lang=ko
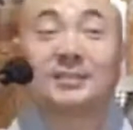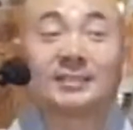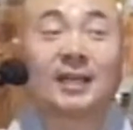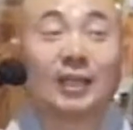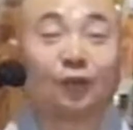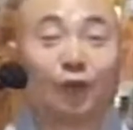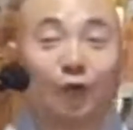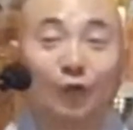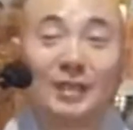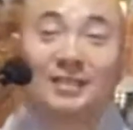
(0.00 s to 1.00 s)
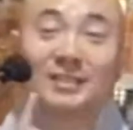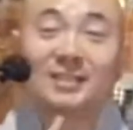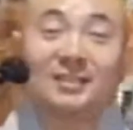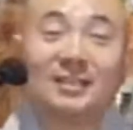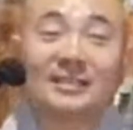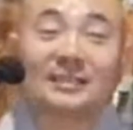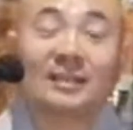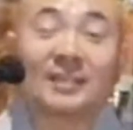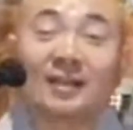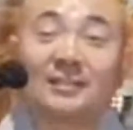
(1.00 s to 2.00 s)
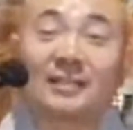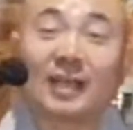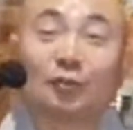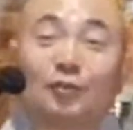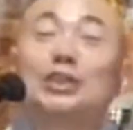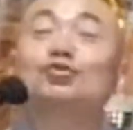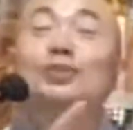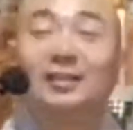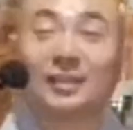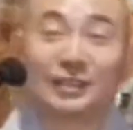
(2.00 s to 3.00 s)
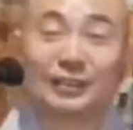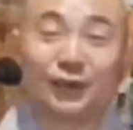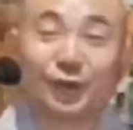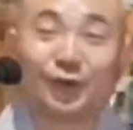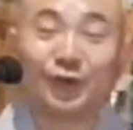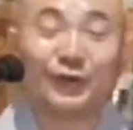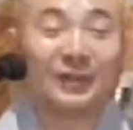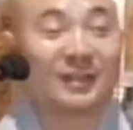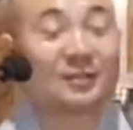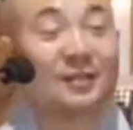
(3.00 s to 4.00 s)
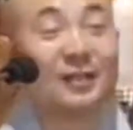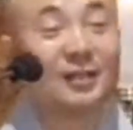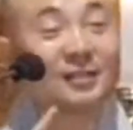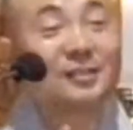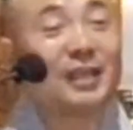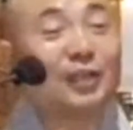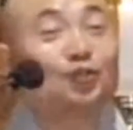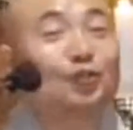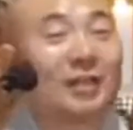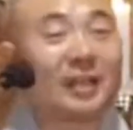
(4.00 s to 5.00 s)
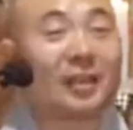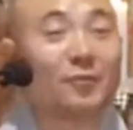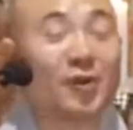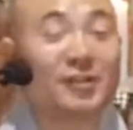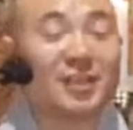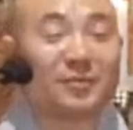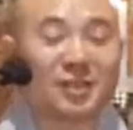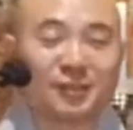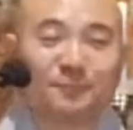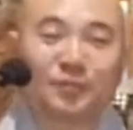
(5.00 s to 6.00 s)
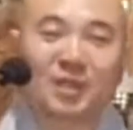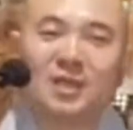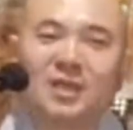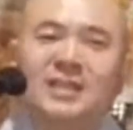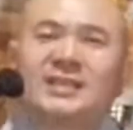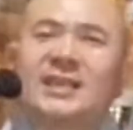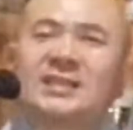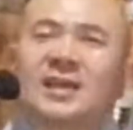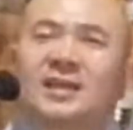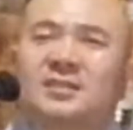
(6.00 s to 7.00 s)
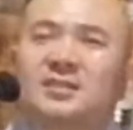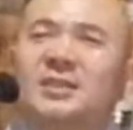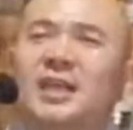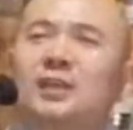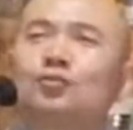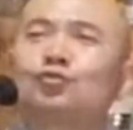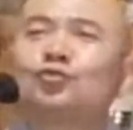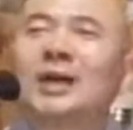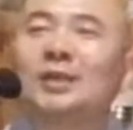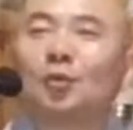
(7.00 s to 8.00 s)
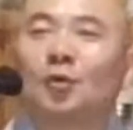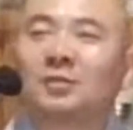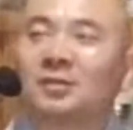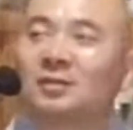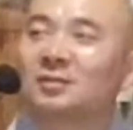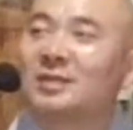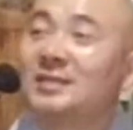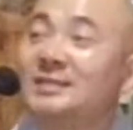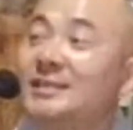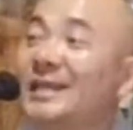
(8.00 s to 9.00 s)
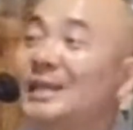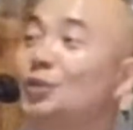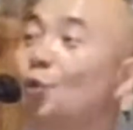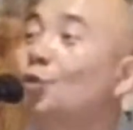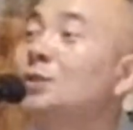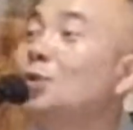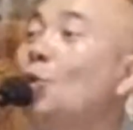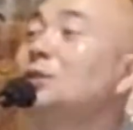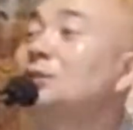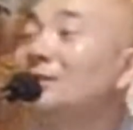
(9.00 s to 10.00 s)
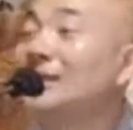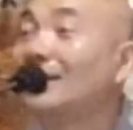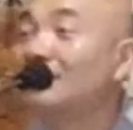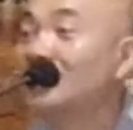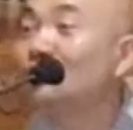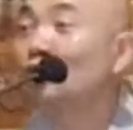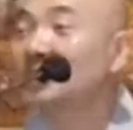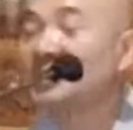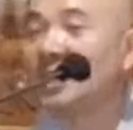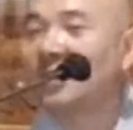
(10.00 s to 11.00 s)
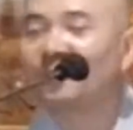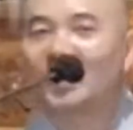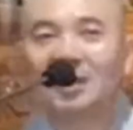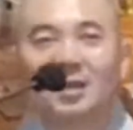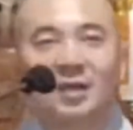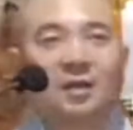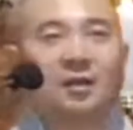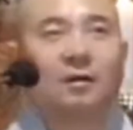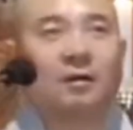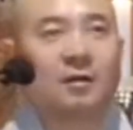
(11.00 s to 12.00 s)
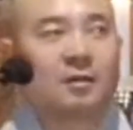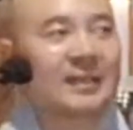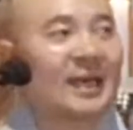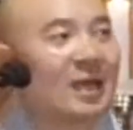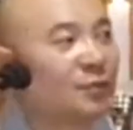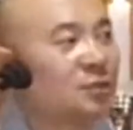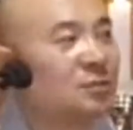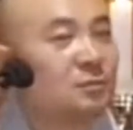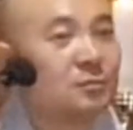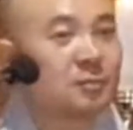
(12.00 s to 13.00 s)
세상에도 신들이 세사, 사는 세상에도 이슈라는 게 있어요. 그래서 그때 이슈가 된 게 뭐였냐면 이 세상에서 제일 수승한 공덕, 제일 좋은 공덕이라는 것이 무엇이냐? 어, 사람은